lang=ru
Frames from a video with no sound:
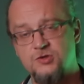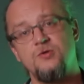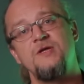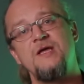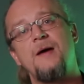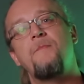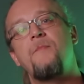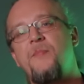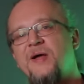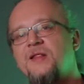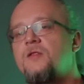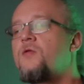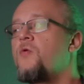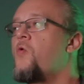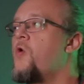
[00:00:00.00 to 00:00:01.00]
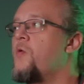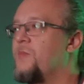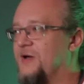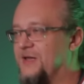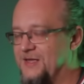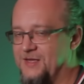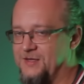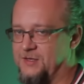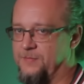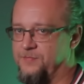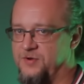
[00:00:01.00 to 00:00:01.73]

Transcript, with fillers: что я потом это